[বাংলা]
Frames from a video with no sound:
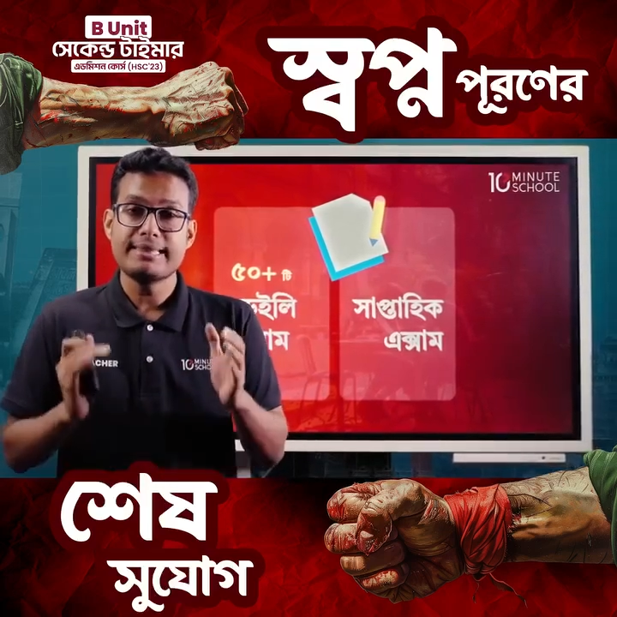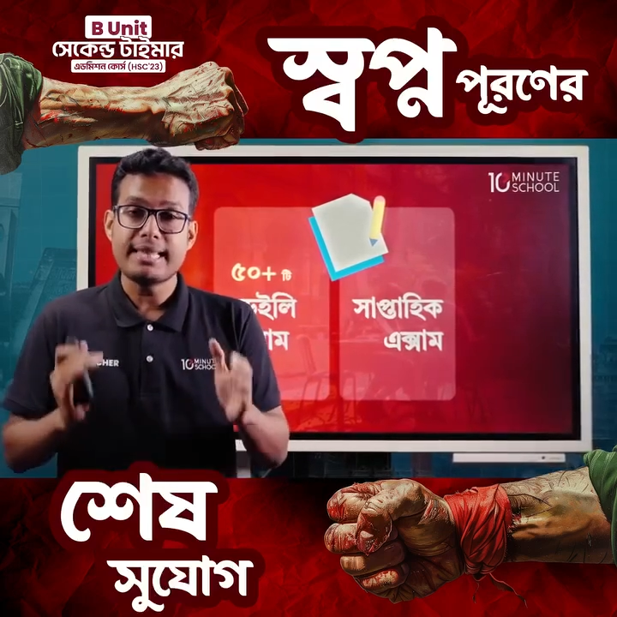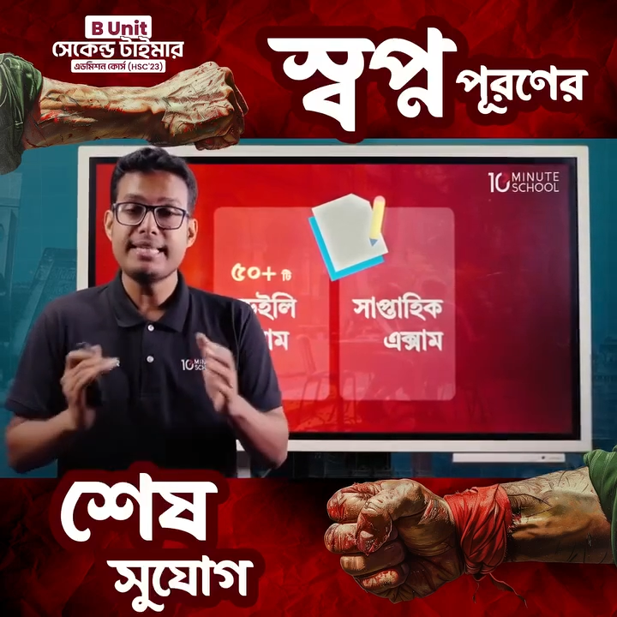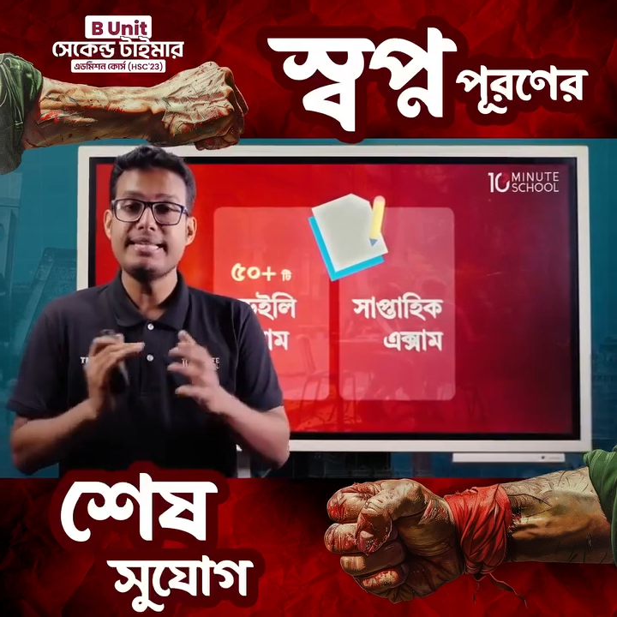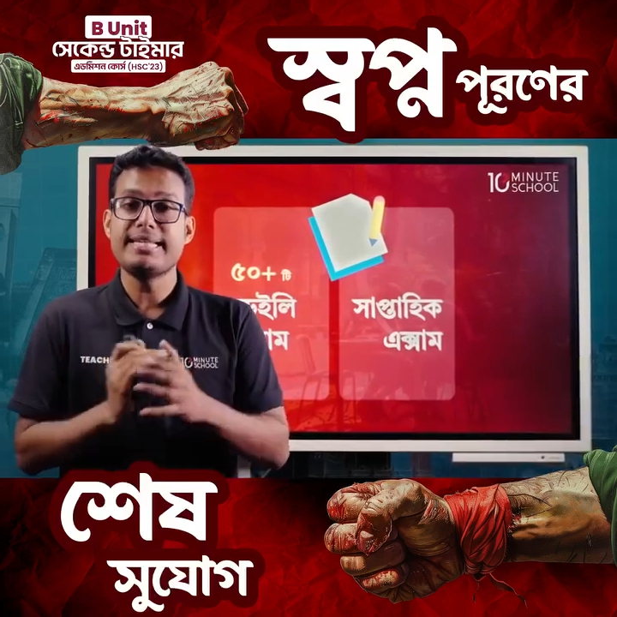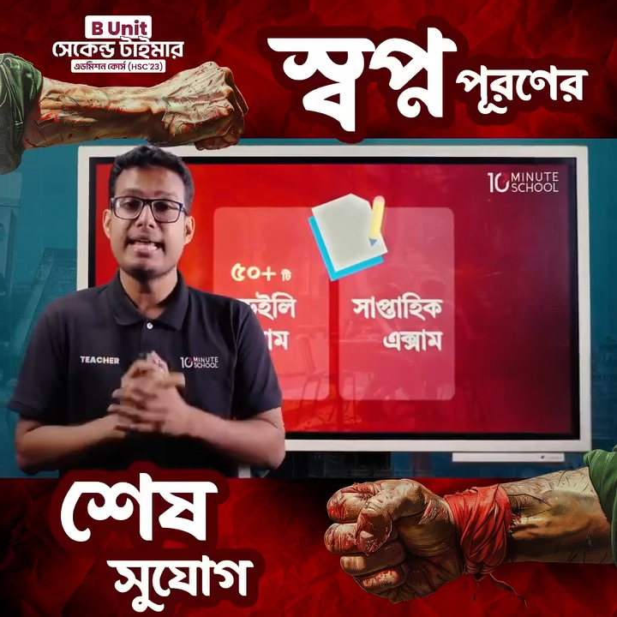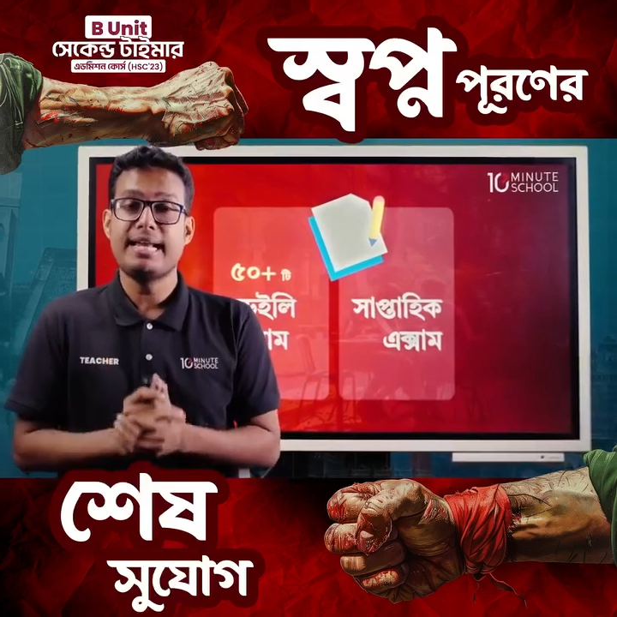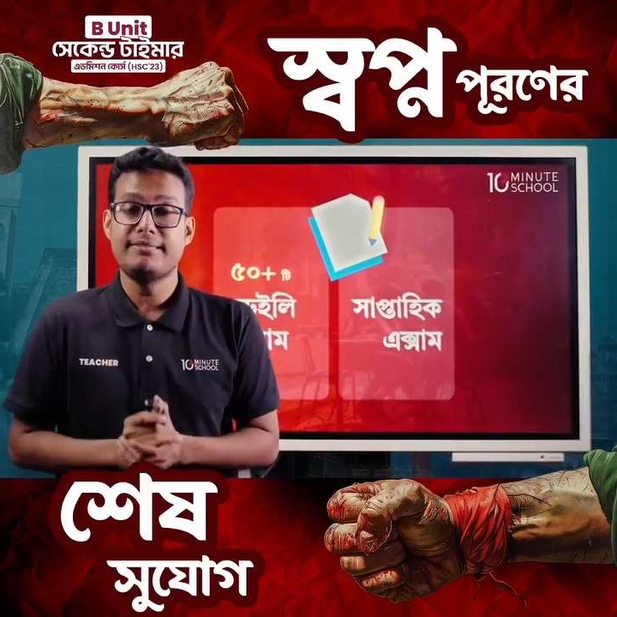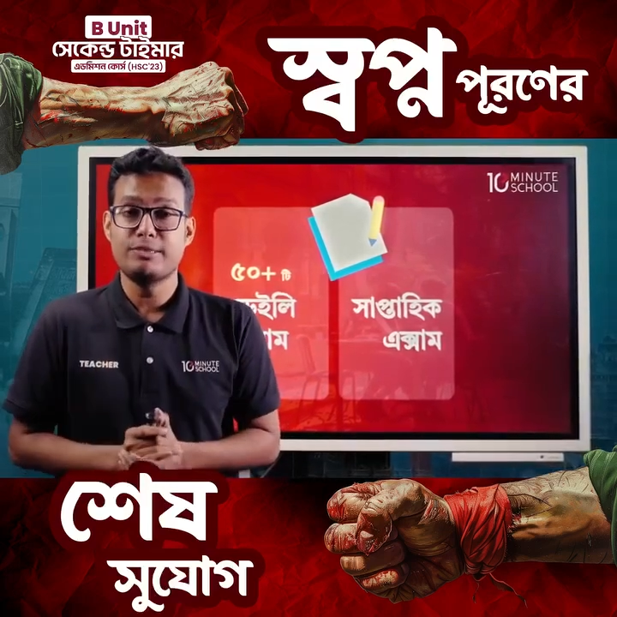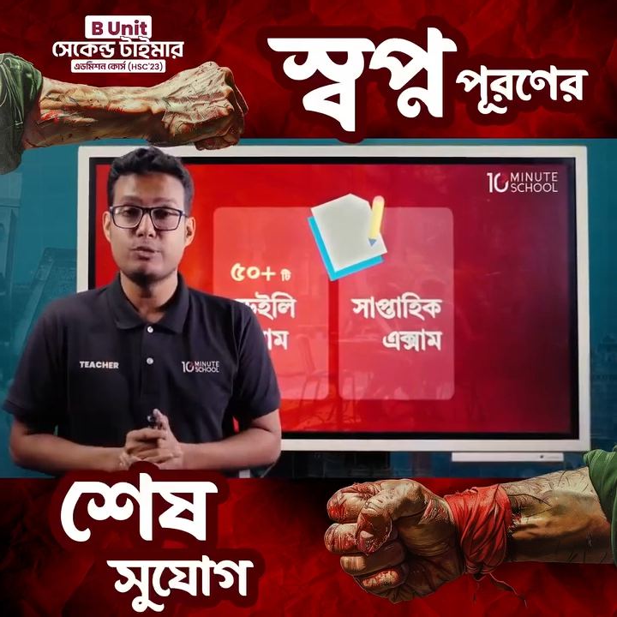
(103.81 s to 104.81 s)
তাদের ডেটা
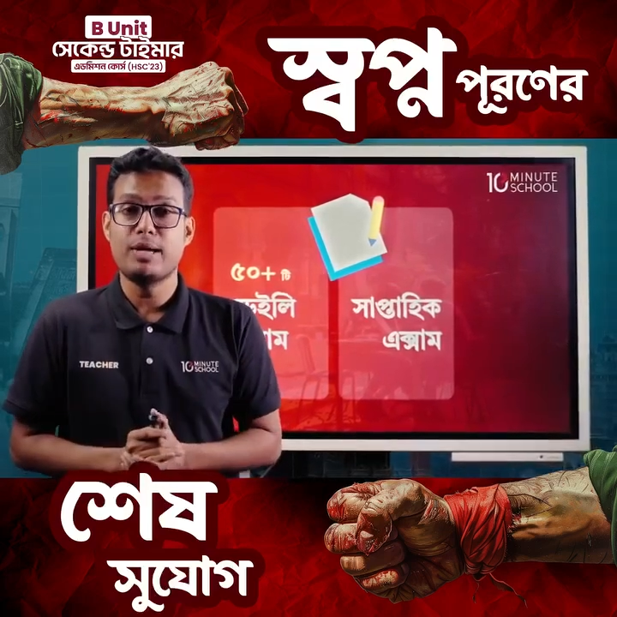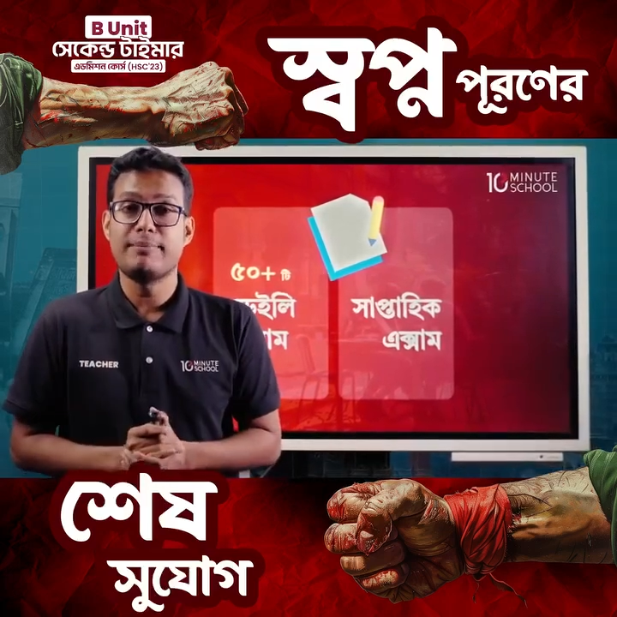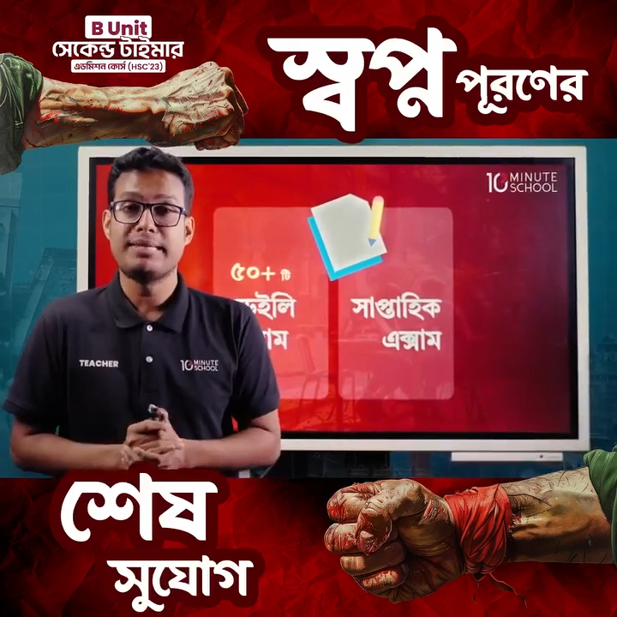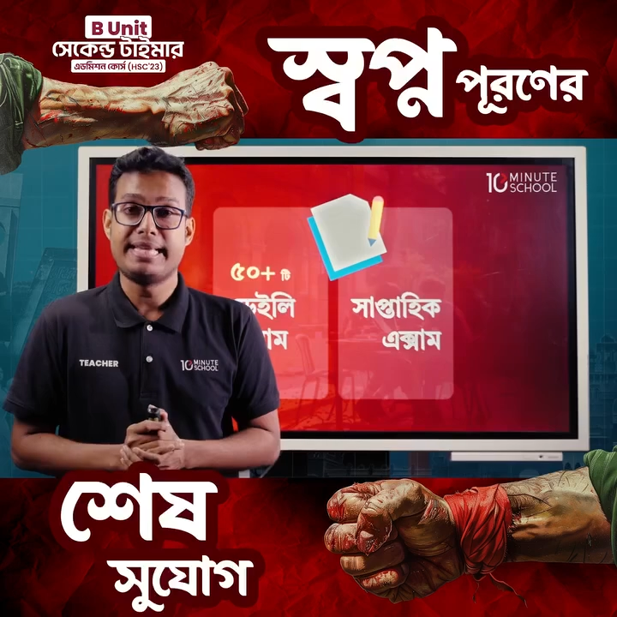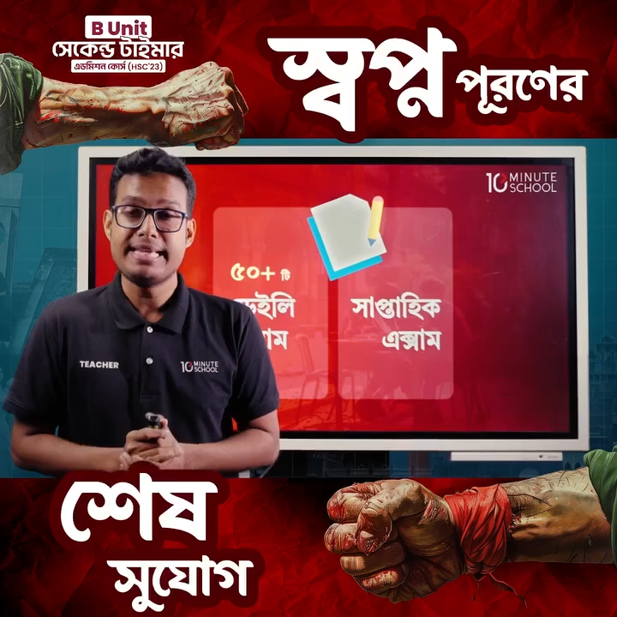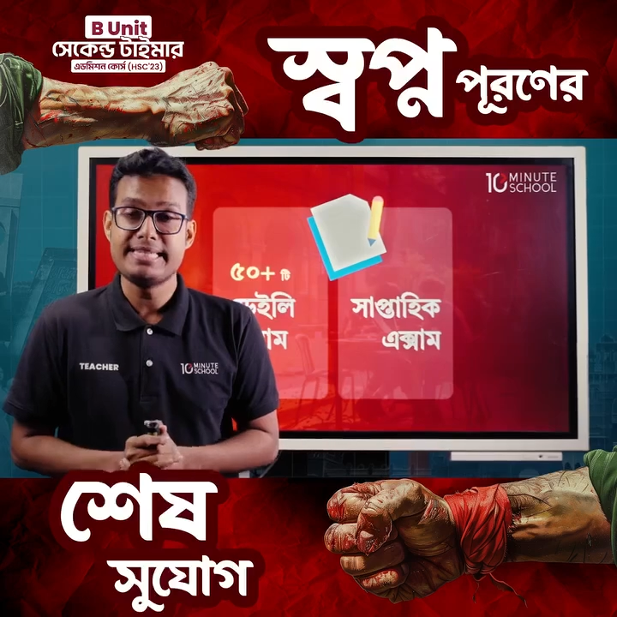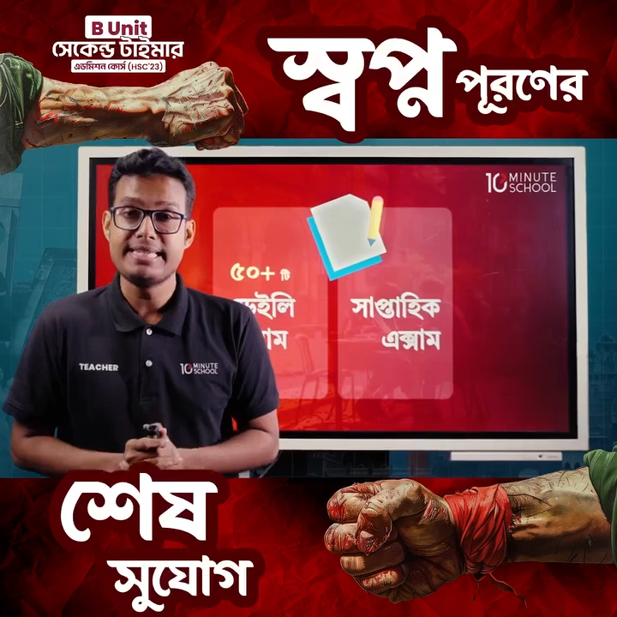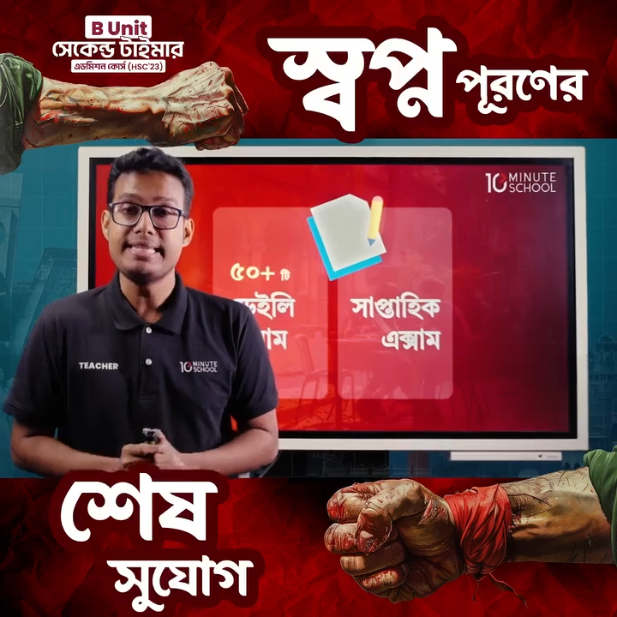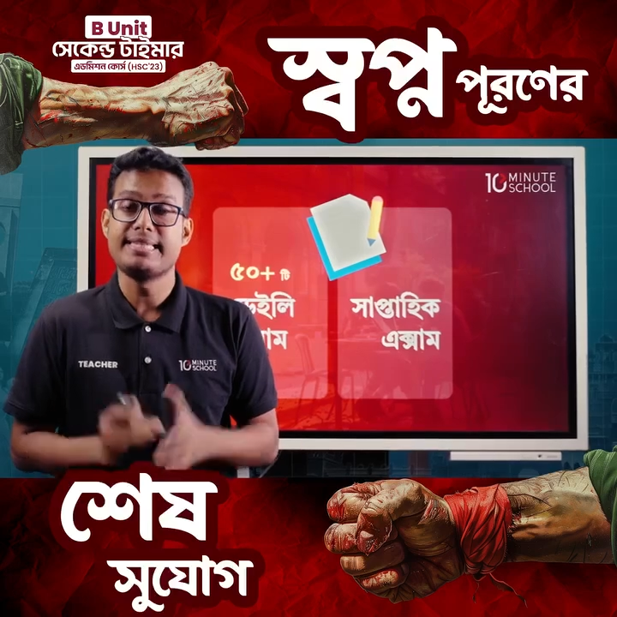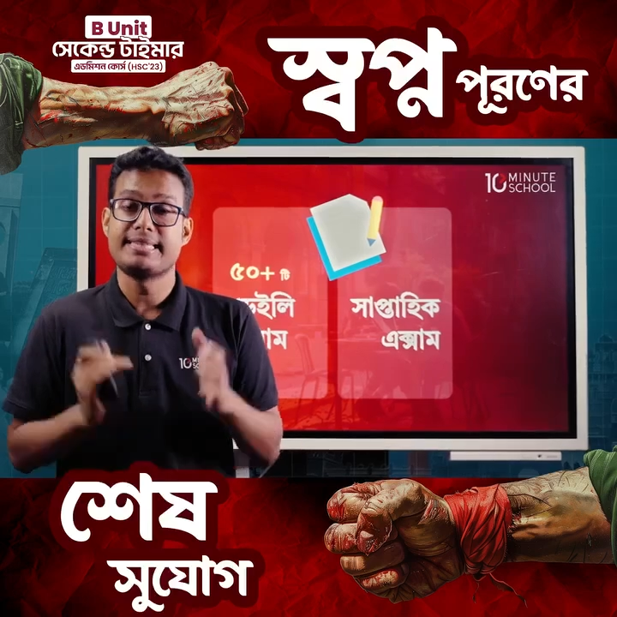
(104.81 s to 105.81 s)
অ্যানালাইসিস করে আমরা
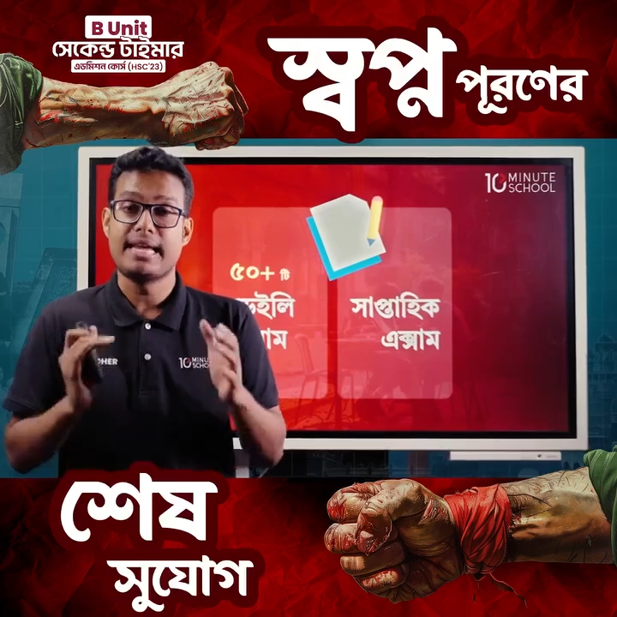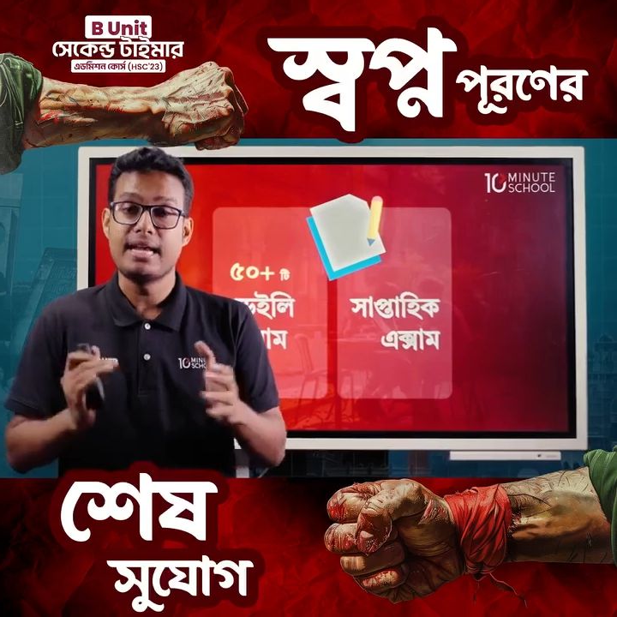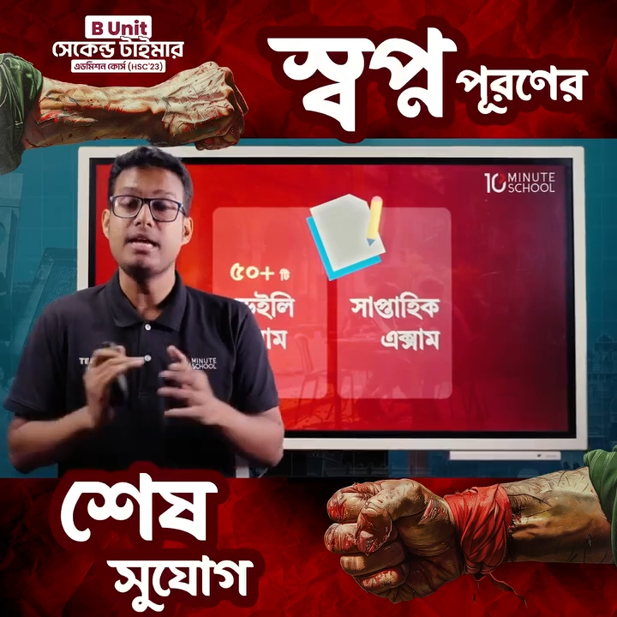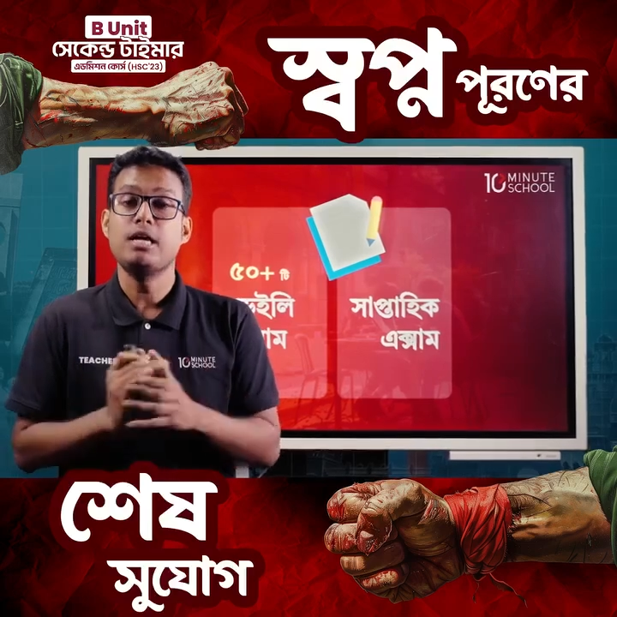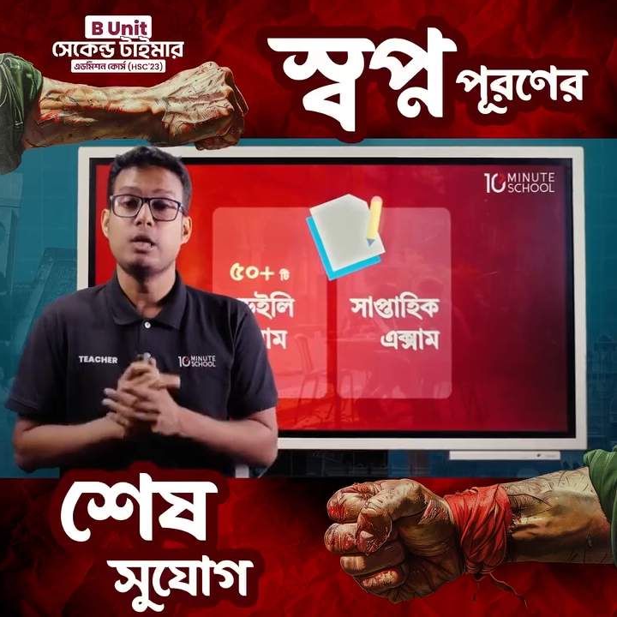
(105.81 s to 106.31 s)
দেখেছি যে তারা